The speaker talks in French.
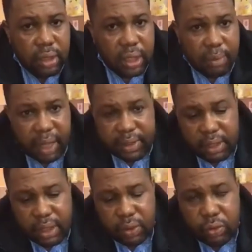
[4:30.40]
merci
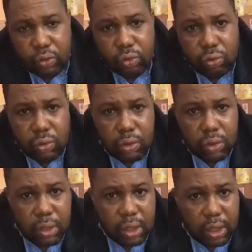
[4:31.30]
surtout
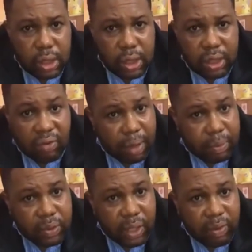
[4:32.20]
euh, d'avoir
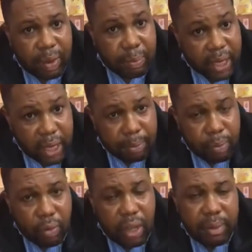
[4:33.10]
prié pour
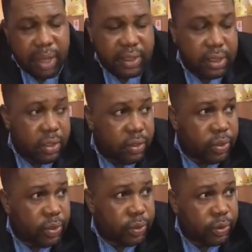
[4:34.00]
moi et merci
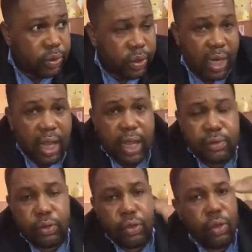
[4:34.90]
de, que la grâce de
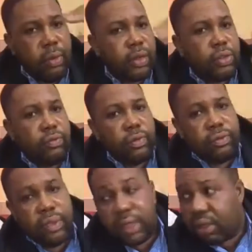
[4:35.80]
Dieu demeure sur
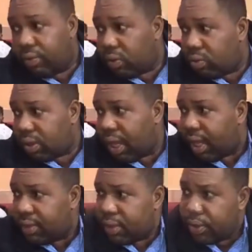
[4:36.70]
vous. Recevez toute la
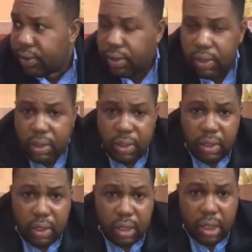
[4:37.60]
grâce de
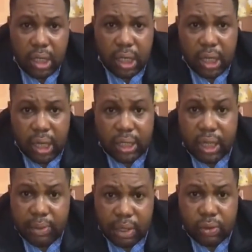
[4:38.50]
Dieu et à très
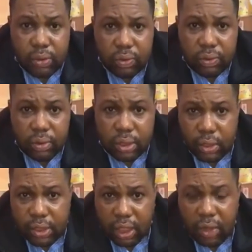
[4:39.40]
bientôt. Que le
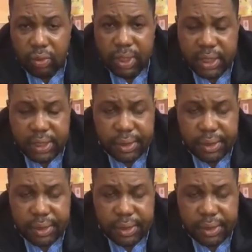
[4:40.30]
Seigneur vous bénisse.